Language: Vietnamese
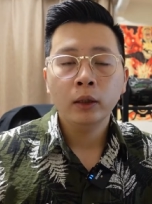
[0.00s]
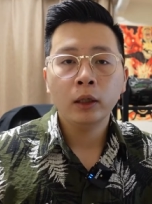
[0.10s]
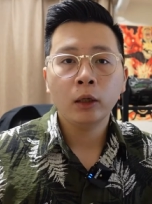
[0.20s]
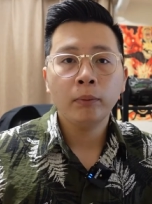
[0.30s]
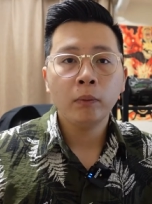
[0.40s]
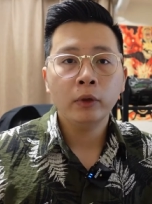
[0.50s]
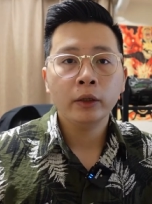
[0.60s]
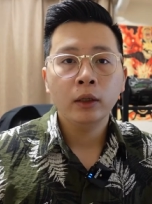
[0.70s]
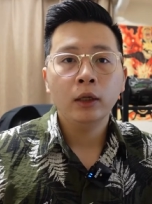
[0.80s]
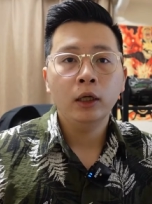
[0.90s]
các cái public
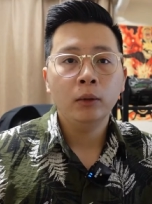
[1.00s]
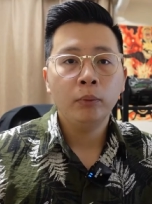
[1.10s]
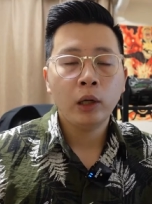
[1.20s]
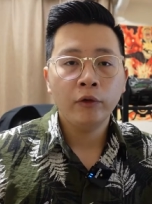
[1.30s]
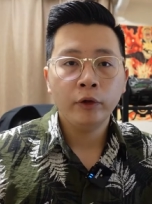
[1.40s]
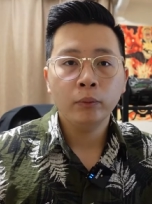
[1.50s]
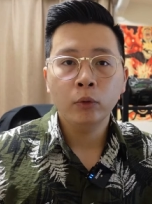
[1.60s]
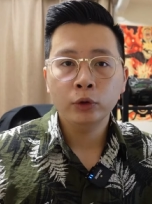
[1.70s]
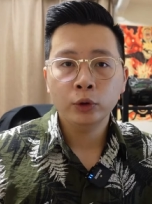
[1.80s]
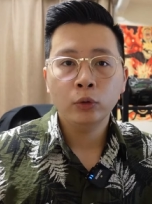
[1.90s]
hay là private
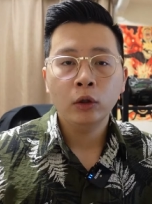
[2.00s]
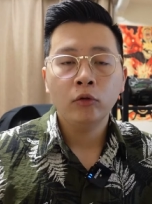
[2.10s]
module